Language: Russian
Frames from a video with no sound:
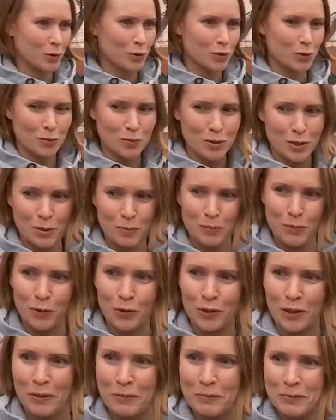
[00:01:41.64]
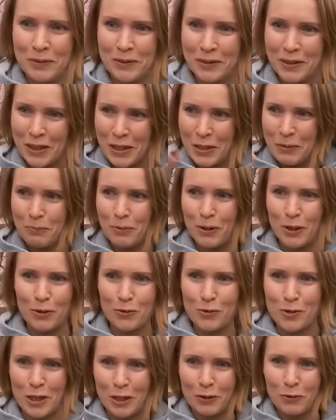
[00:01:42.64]
Мы идем с ребенком
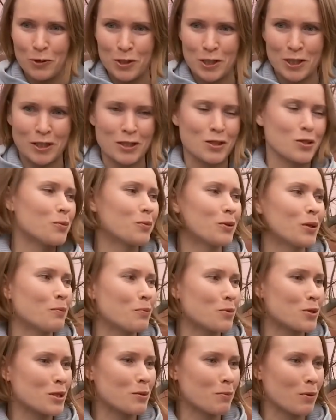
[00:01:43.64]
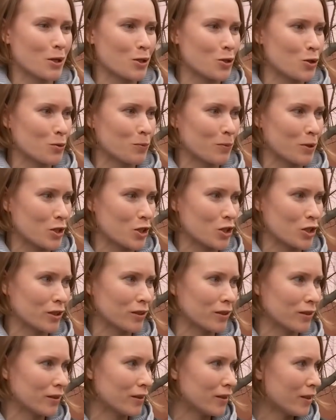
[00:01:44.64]
пылью заносит, особенно после большой
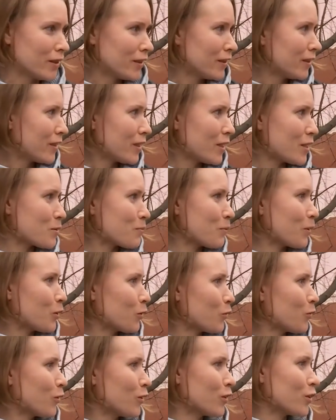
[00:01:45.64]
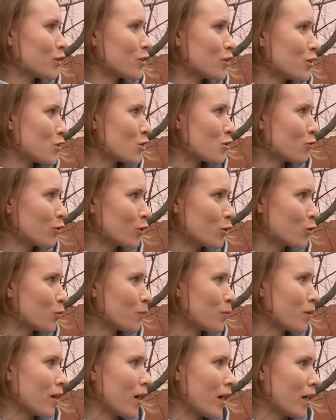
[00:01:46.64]
машины. Я смотрю, и не, ничего не
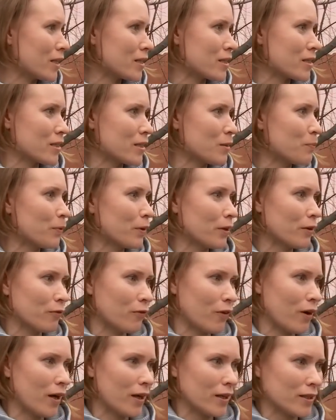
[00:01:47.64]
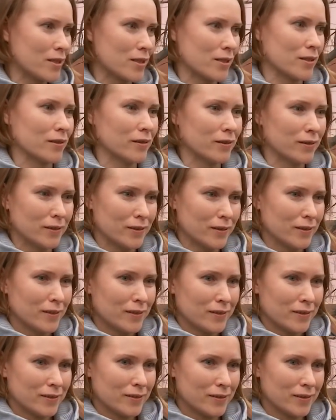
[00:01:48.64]
убирается, не поливается.
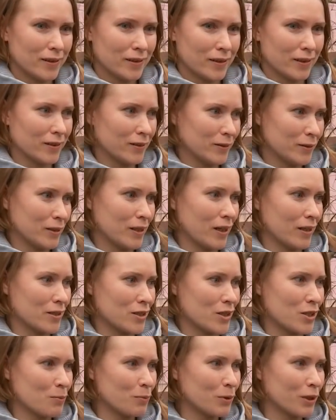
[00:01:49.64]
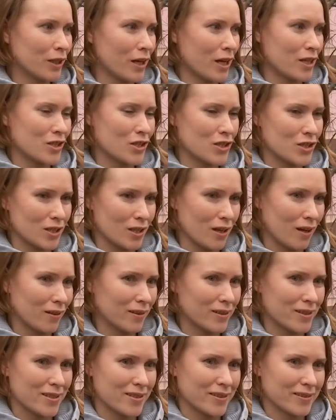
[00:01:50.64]
Как с зимы грязь
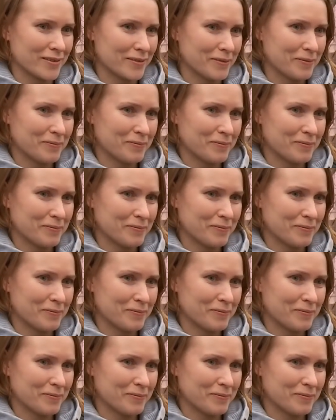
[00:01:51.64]
осталась.